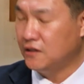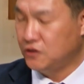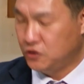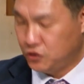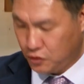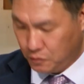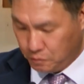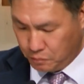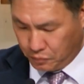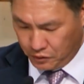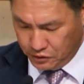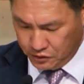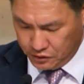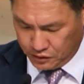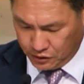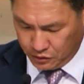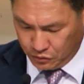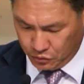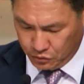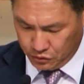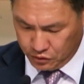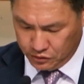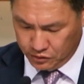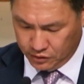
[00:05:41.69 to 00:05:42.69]
첫
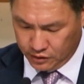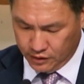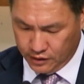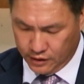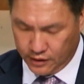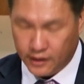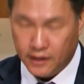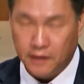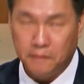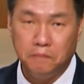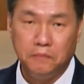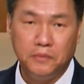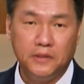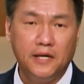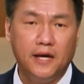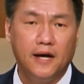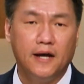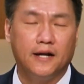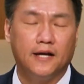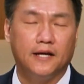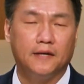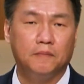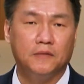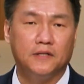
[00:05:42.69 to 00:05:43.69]
번째로는
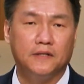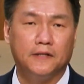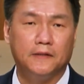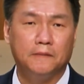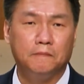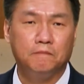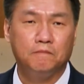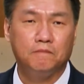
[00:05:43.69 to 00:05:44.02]
피하라입니다.